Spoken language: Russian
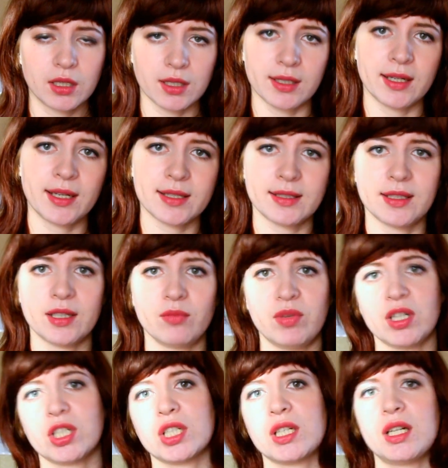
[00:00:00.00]
грязная
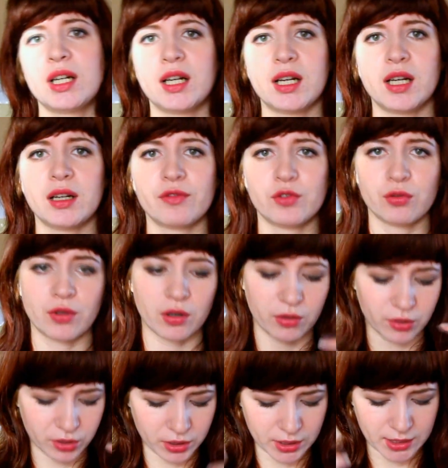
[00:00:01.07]
башка, все
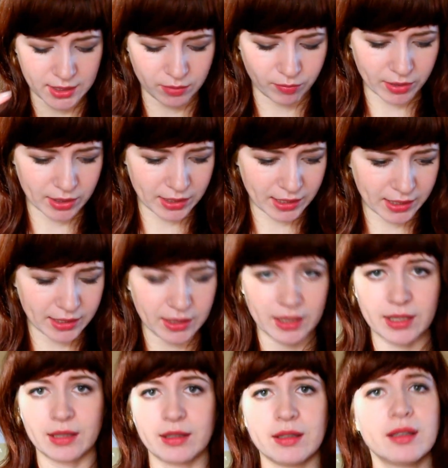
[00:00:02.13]
какое-то здесь
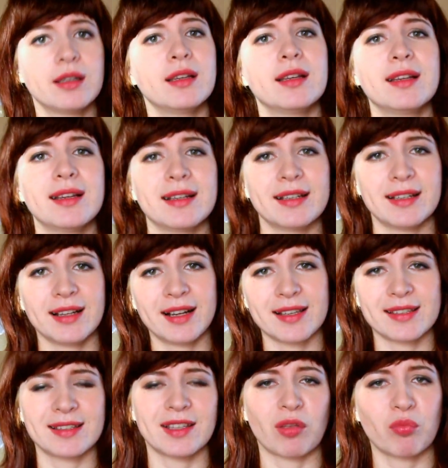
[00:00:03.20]
непонятное,
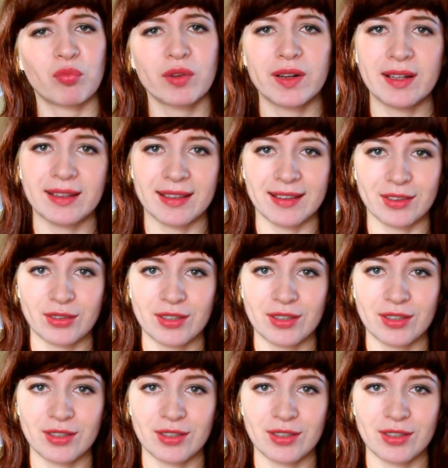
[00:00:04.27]
грязное, пыльное,